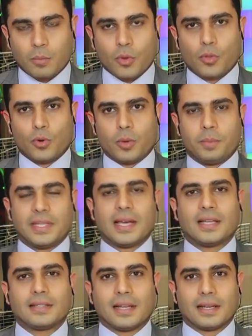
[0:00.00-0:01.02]
منذ
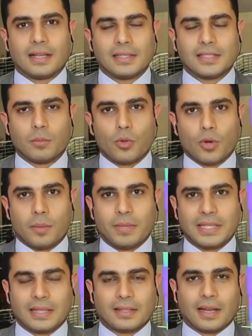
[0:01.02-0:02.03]
بدايه الجلسه منذ ان
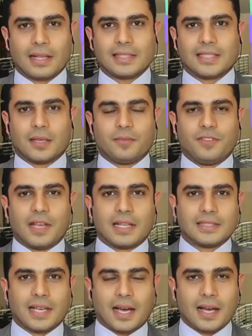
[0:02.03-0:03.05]
بدات الجلسه في
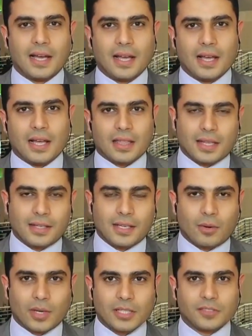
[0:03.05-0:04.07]
الساعه
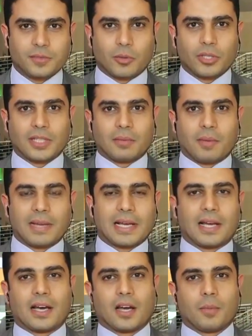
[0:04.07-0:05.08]
الثانيه والنصف توقيت
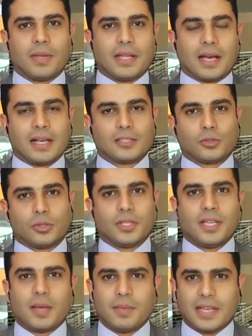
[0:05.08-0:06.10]
المملكه العربيه
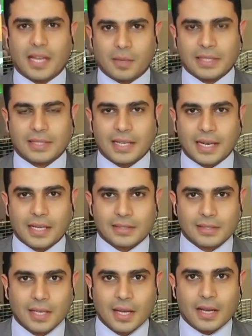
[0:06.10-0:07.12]
السعوديه بكلمه جلاله
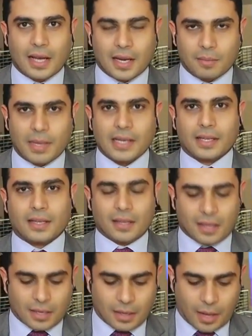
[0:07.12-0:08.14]
الملك
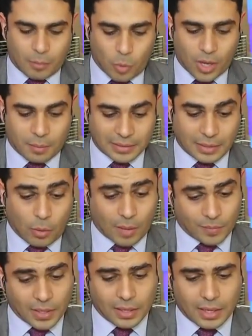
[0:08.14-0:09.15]
محمد او
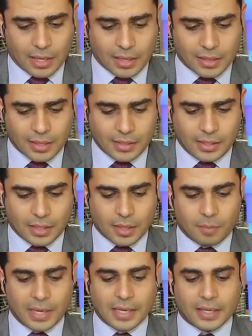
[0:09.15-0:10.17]
عبد الله الثاني
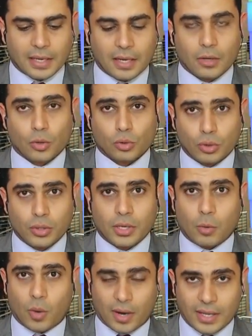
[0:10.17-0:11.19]
ملك الاردن
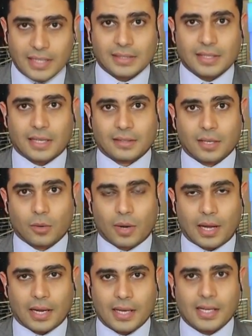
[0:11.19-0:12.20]
ورئيس
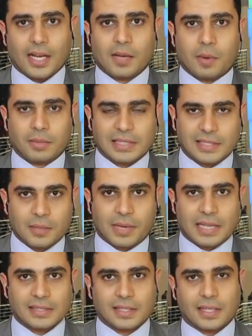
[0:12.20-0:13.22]
الدوره الحاليه قام بتسليم
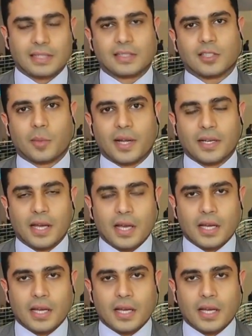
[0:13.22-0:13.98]
رئاسه الجلسه طبعا